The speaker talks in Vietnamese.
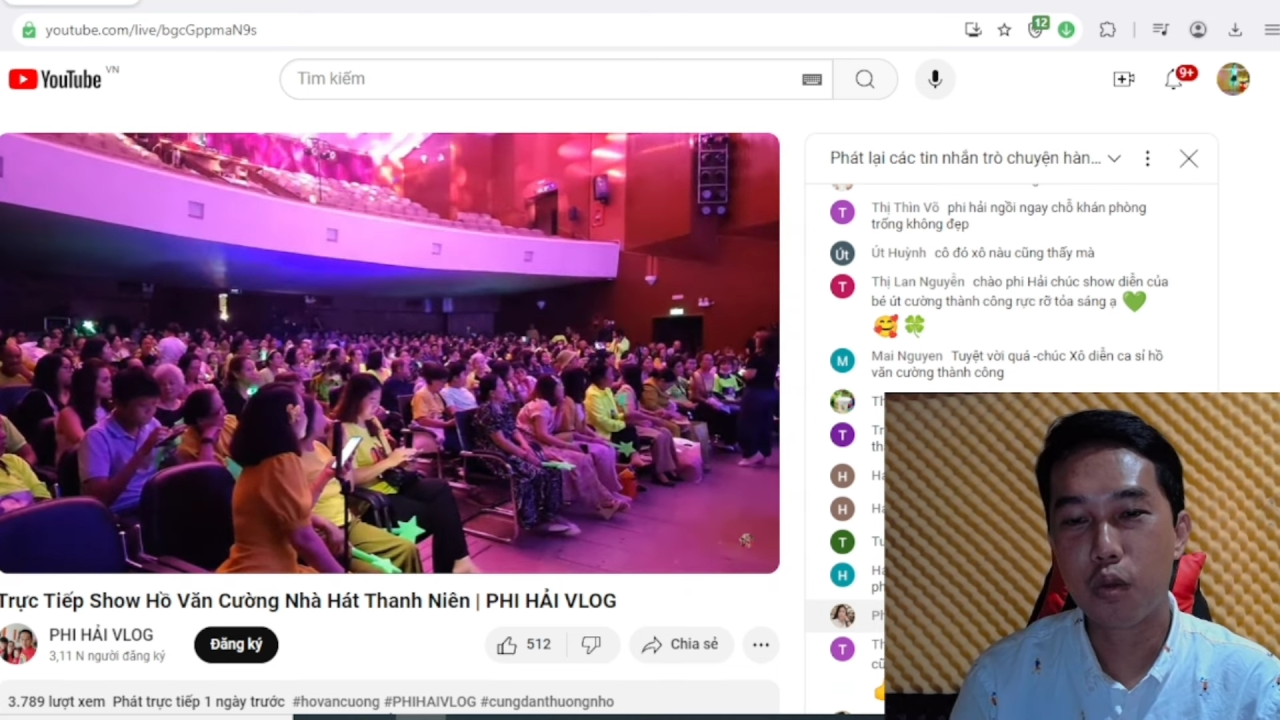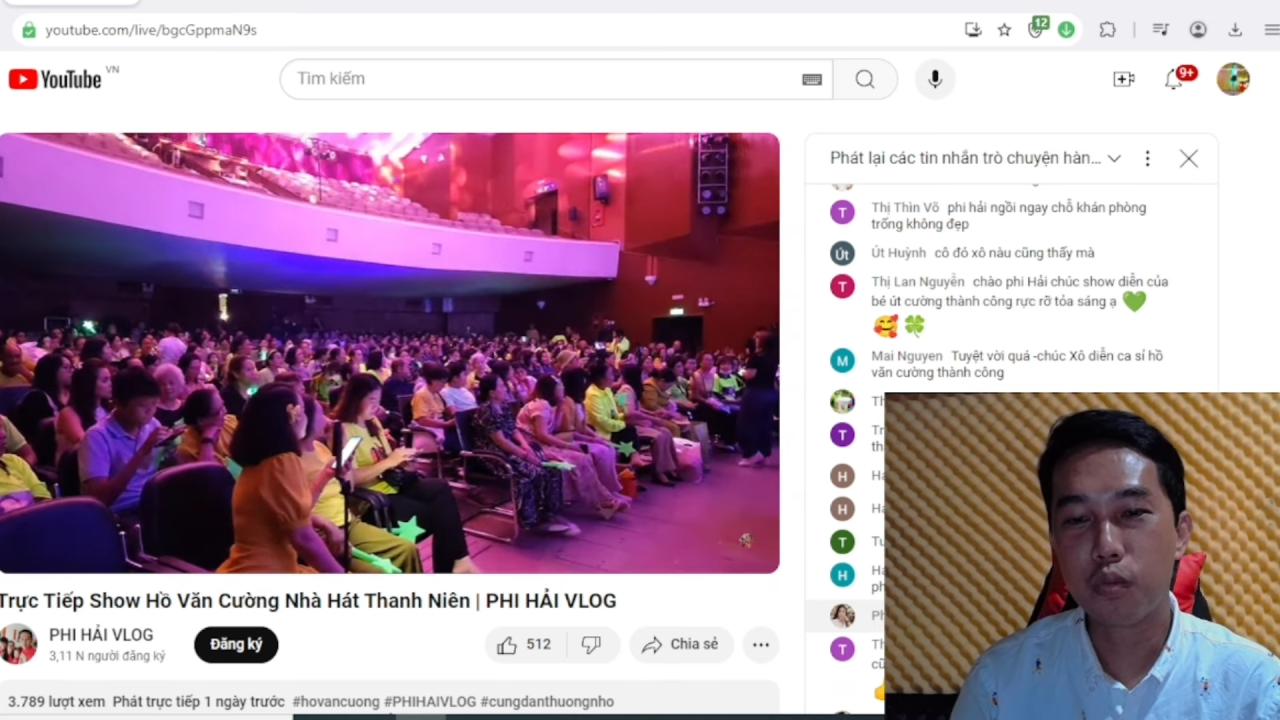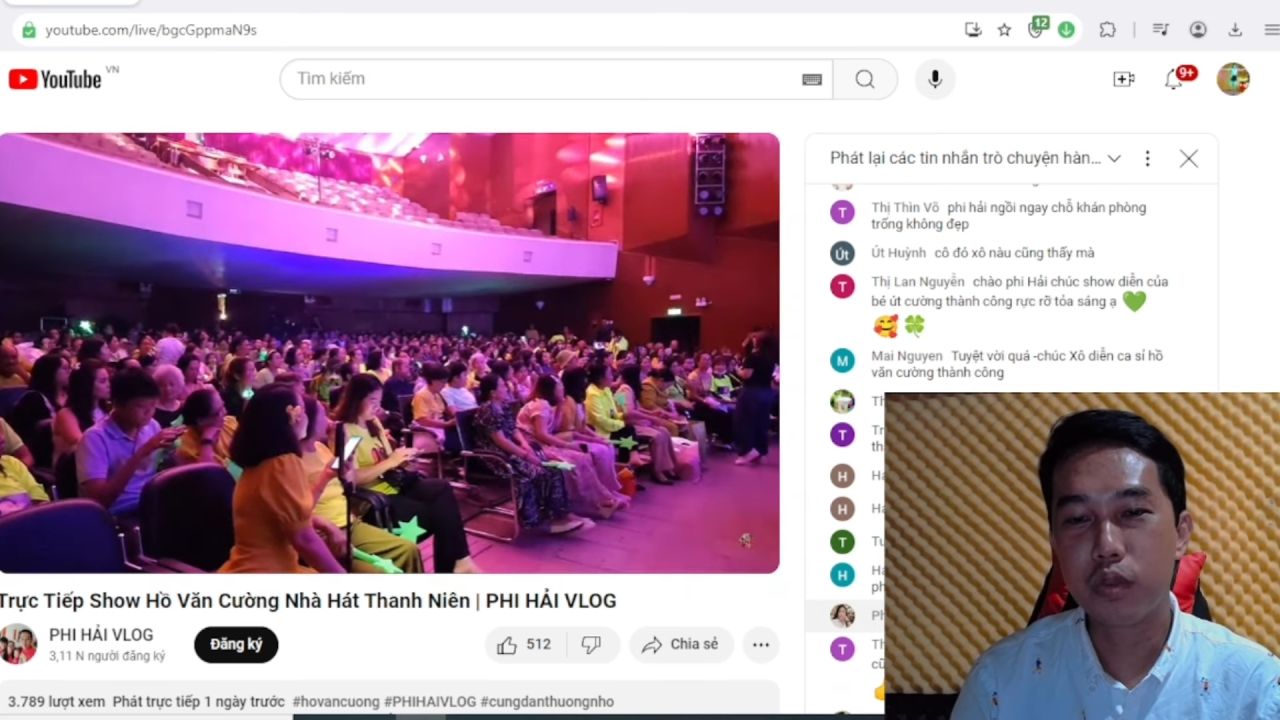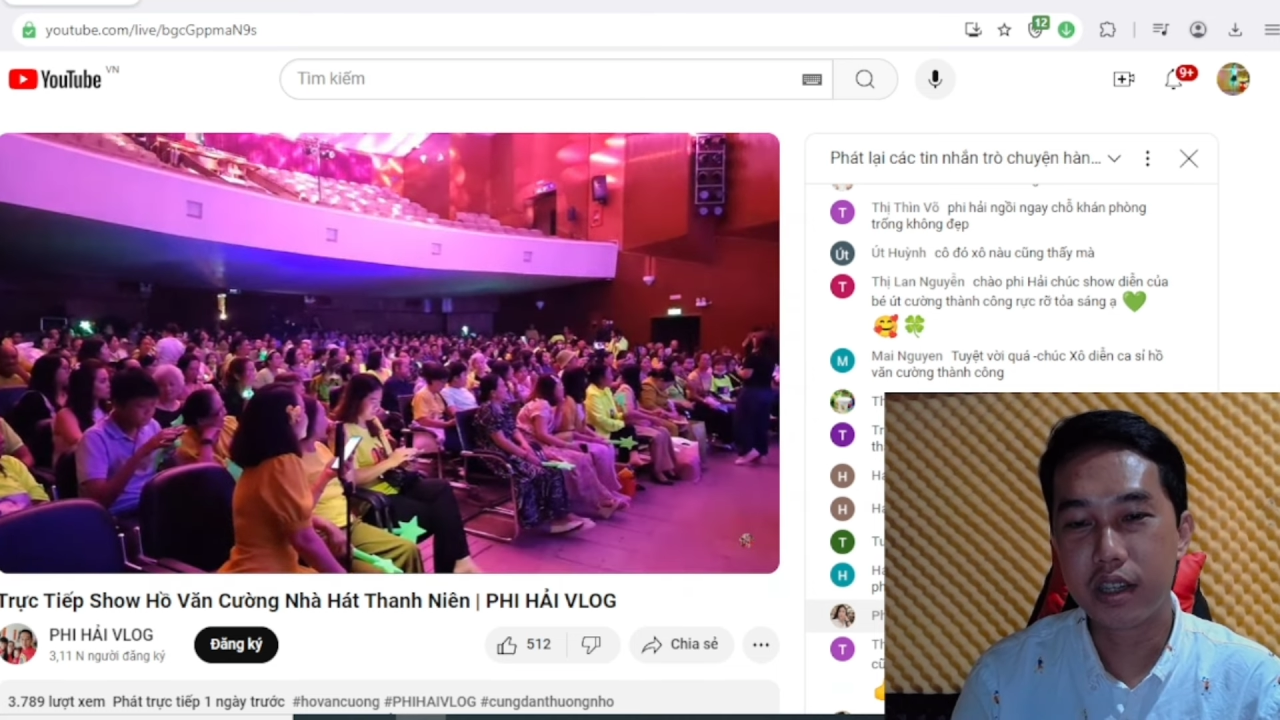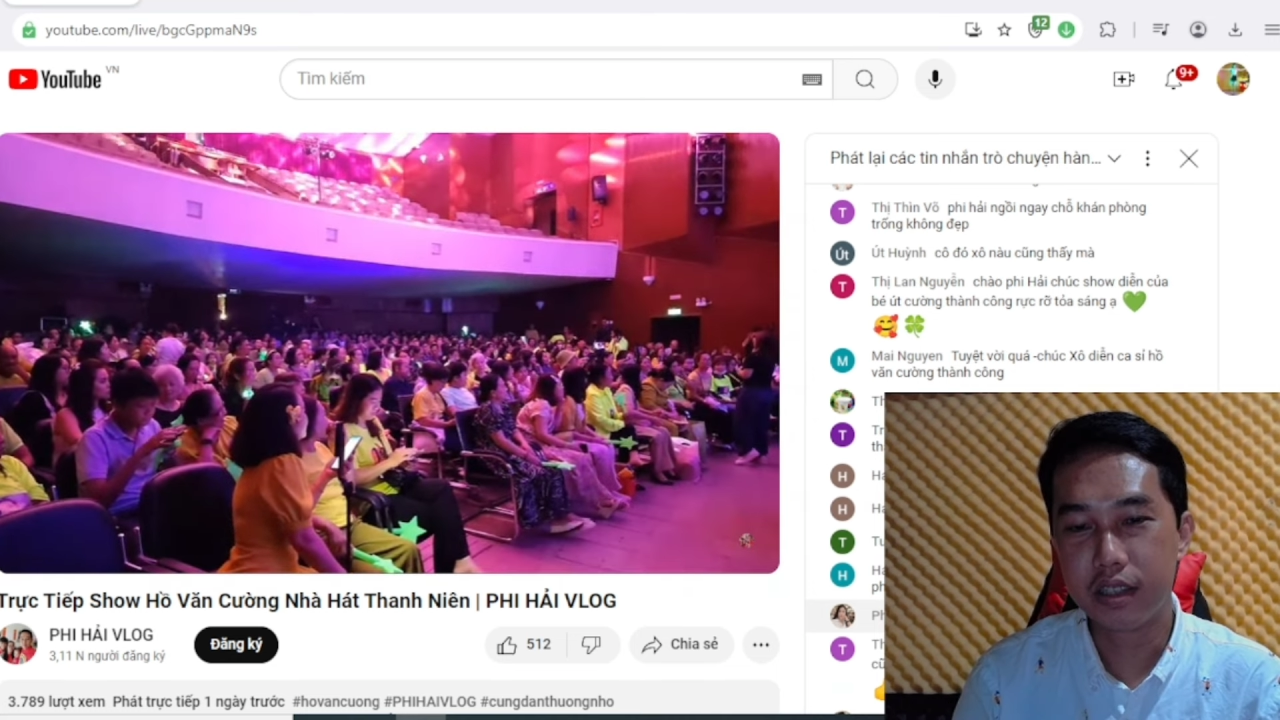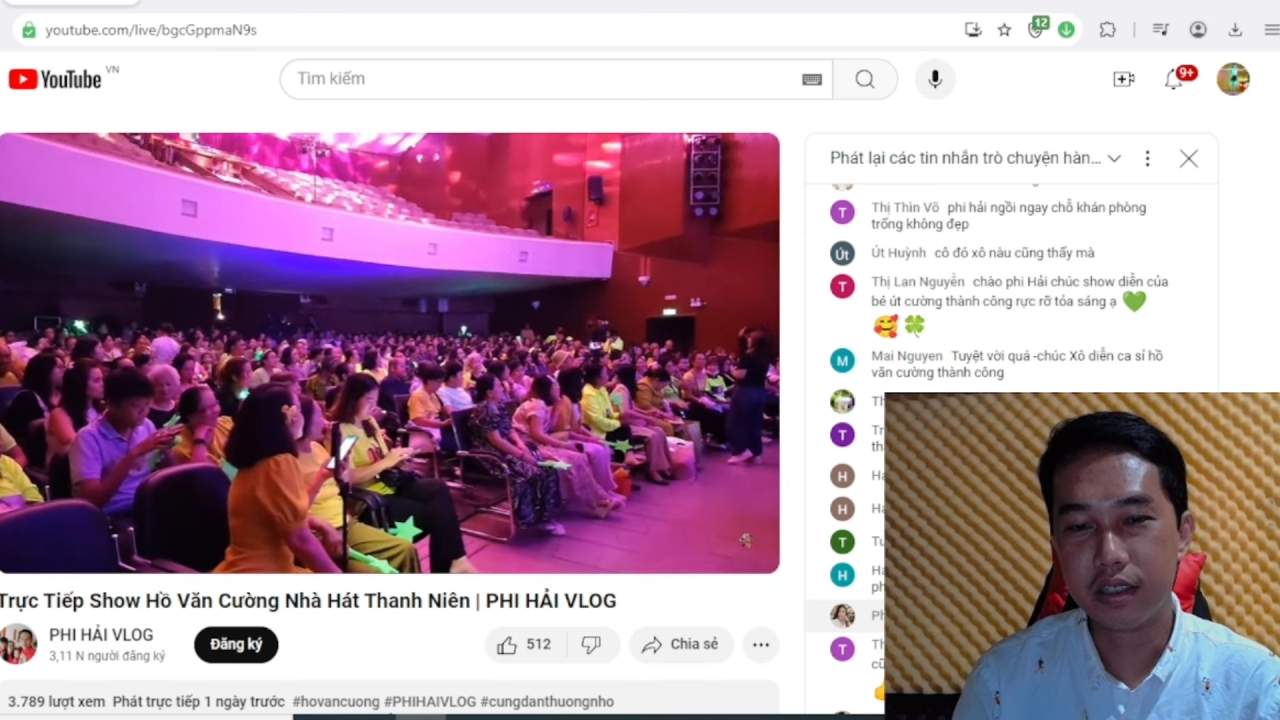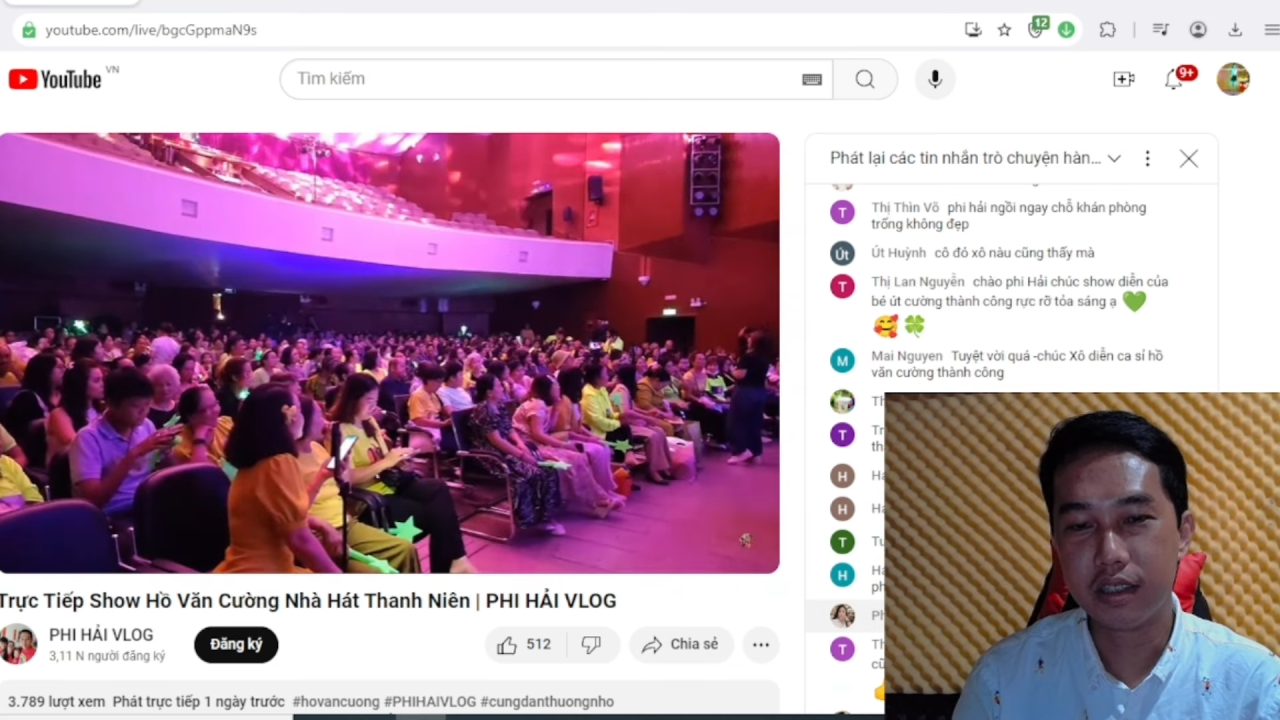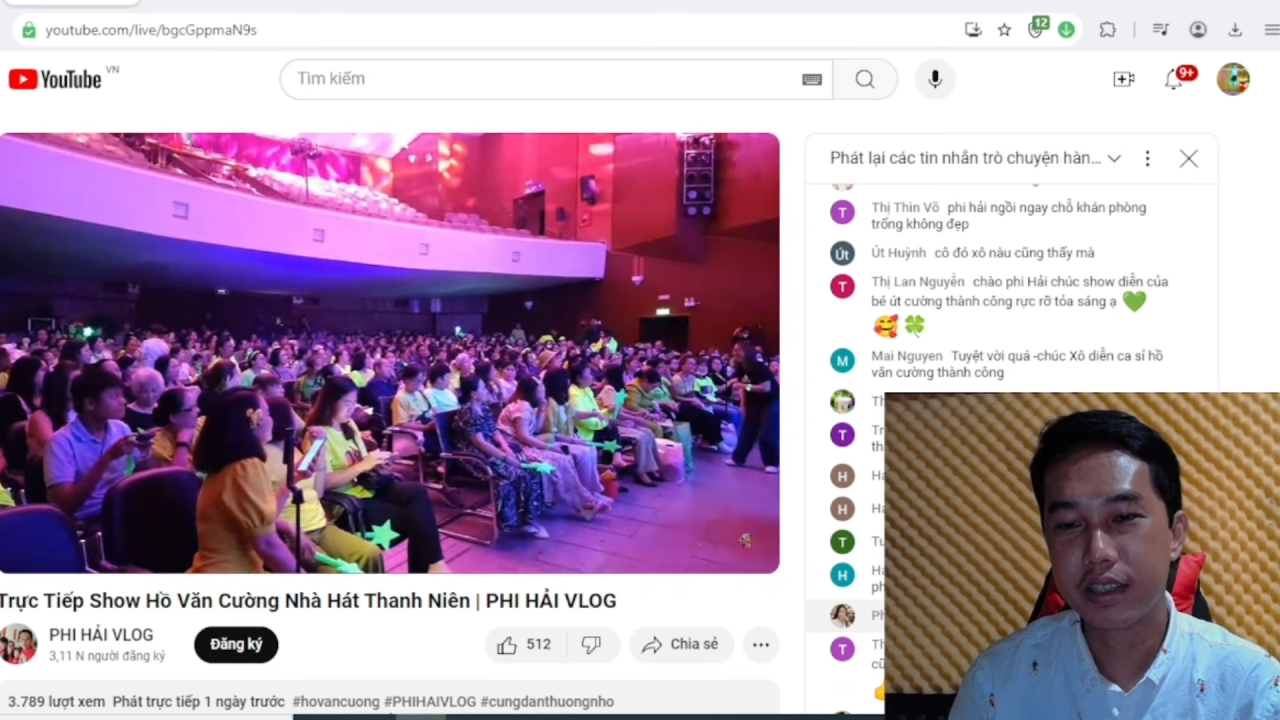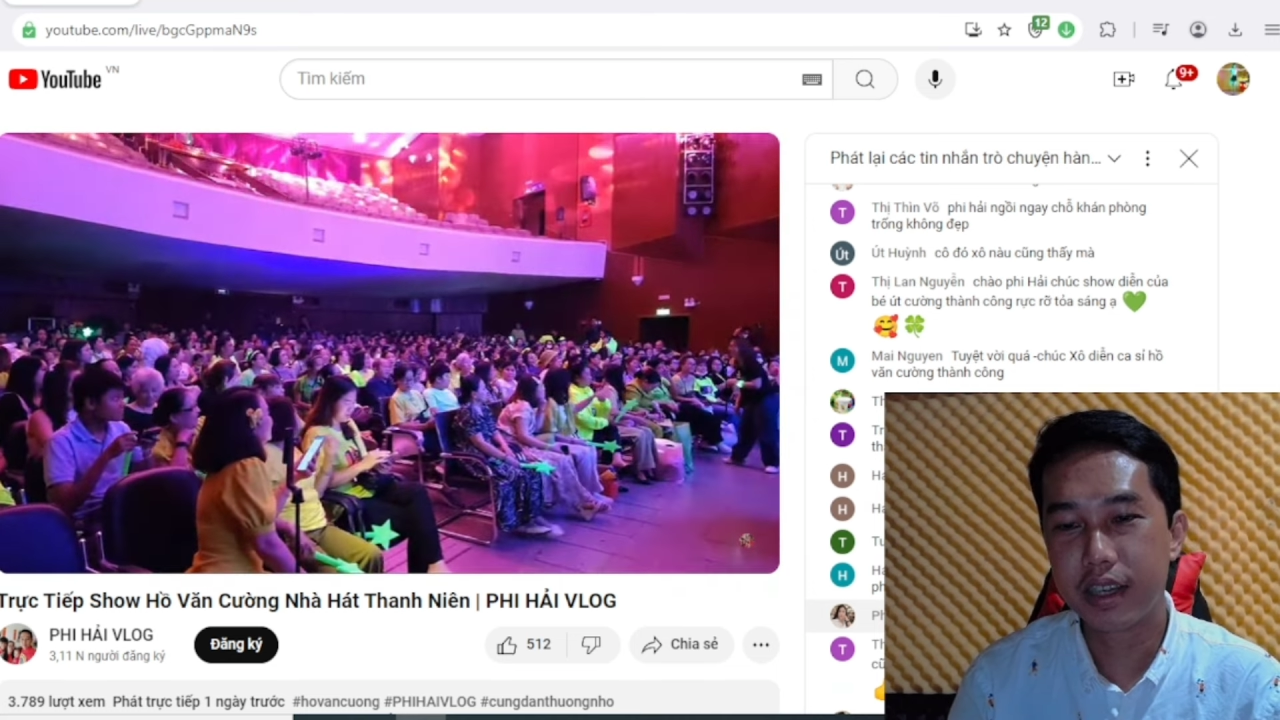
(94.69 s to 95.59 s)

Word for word: cùng với Cường